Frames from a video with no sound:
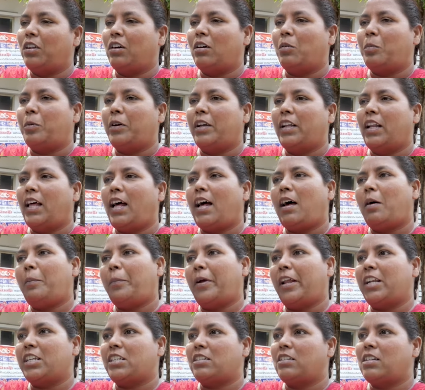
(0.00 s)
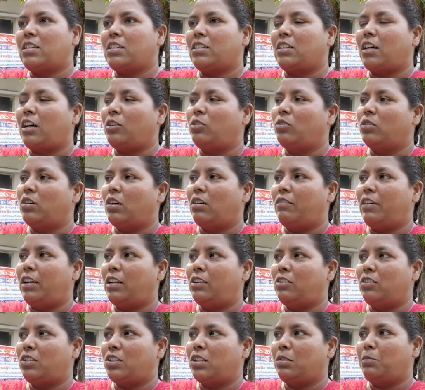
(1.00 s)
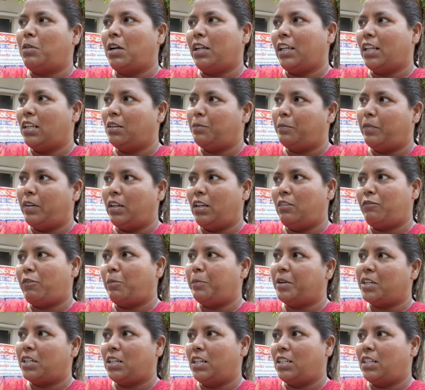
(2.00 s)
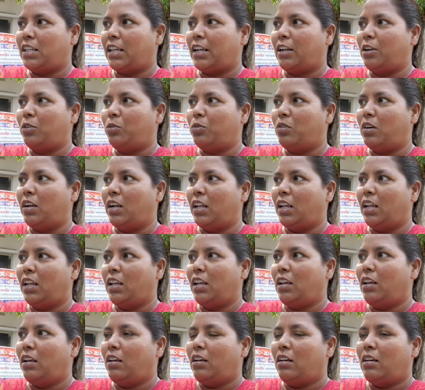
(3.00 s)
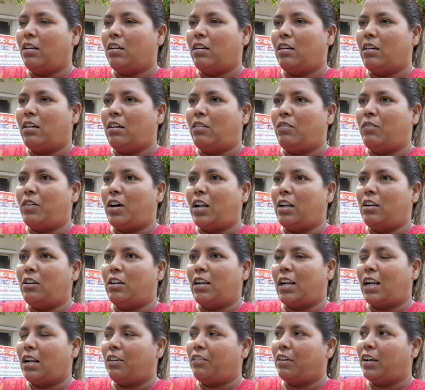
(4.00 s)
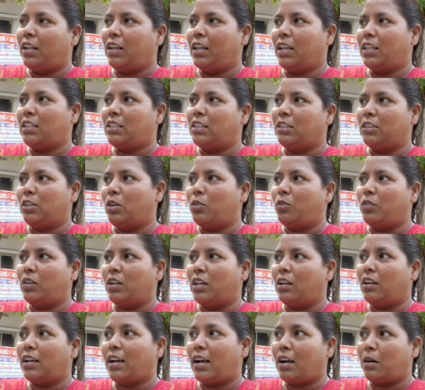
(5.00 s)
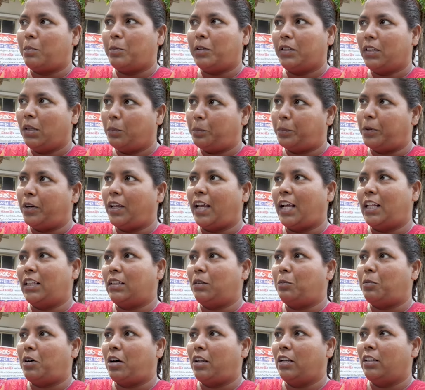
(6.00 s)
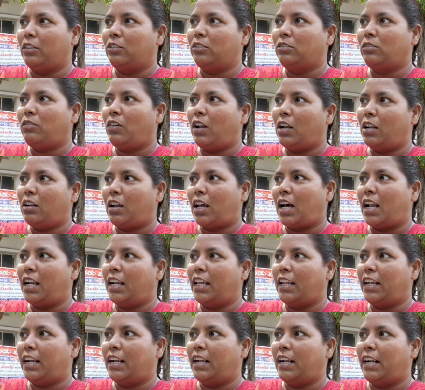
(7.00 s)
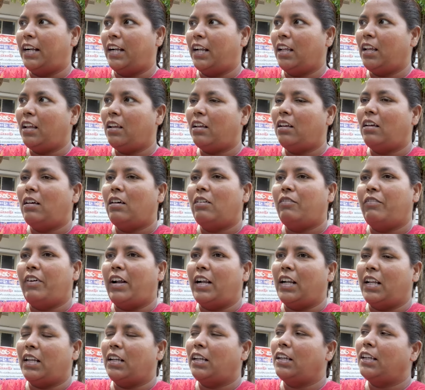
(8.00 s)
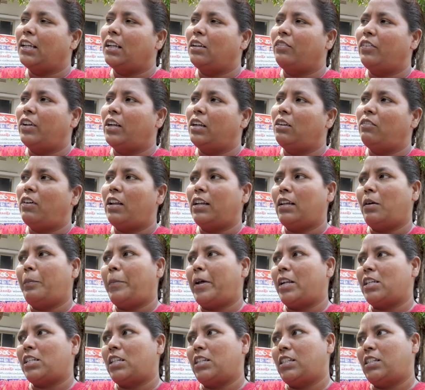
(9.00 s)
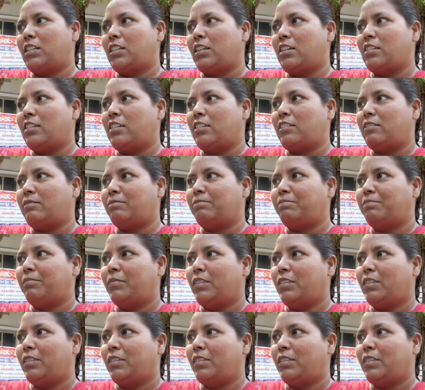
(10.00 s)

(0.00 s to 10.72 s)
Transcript: ఉండకపోయినా ఆ పెన్షనర్స్ తాలూకా వాళ్ళు వచ్చి మాకు ఇన్ఫర్మేషన్ ఇచ్చారనుకోండి వాళ్ళు నడవగలిగే స్థితిలో ఉన్నారు కాకపోతే ఇప్పుడు హెల్త్ బాగాలేదు వాళ్ళు రాలేరండి అంటే వెంటనే నేను వెళ్ళి వాళ్ళకి పెన్షన్ ఇస్తాను సార్